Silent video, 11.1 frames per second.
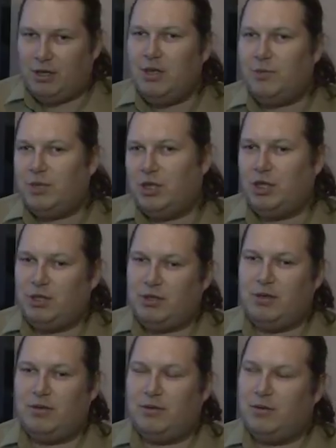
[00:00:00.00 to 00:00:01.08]

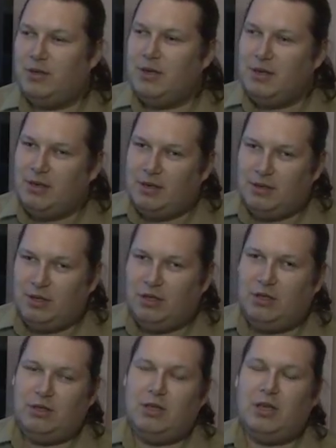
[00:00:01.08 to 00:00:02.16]
Киноплощадка,
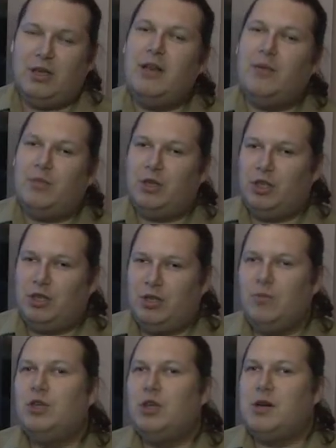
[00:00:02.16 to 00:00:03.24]
театральная площадка
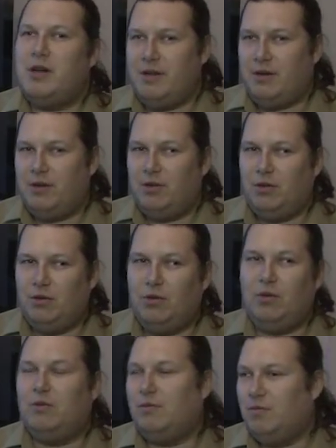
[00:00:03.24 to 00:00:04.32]
и музыкальная. Но
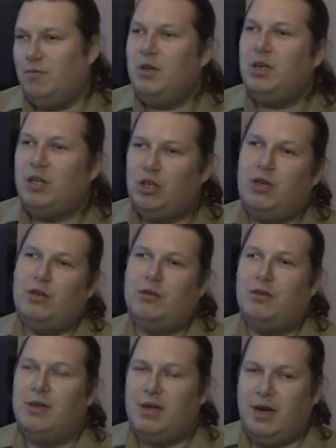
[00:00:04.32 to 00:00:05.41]
ну, мы решили
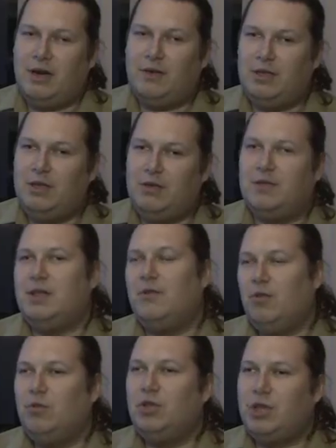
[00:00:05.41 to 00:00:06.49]
охватить в
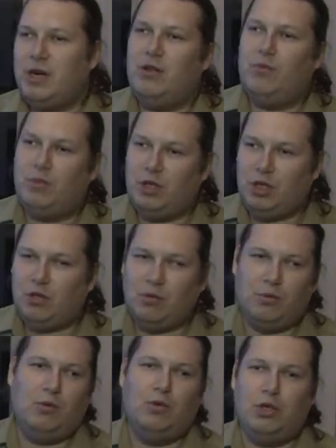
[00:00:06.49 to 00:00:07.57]
основном музыкальную площадку,
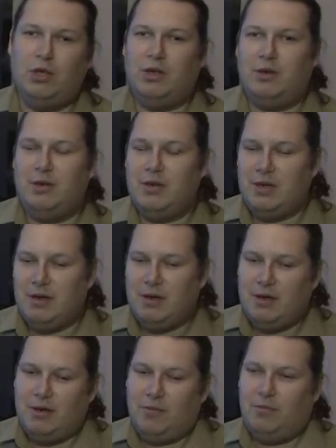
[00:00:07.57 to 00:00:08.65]
потому что она
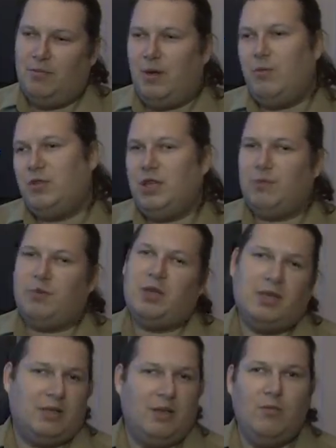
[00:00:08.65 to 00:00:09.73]
на мой взгляд,
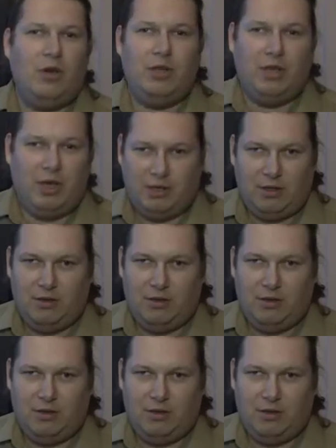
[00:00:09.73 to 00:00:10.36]
показалось наиболее интересно.